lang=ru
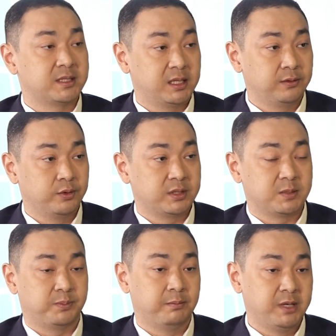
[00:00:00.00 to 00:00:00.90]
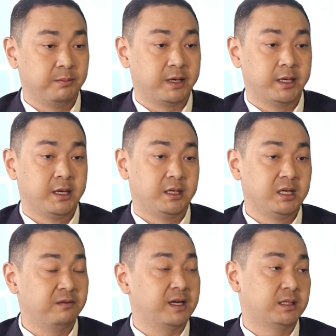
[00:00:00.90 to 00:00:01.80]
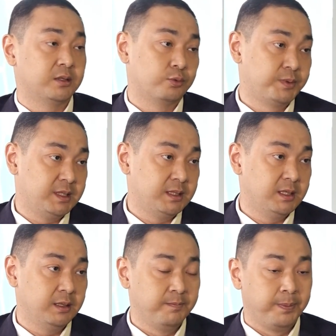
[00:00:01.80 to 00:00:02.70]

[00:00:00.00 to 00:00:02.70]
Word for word: сталкиваются с проблемой нехватки субсидий.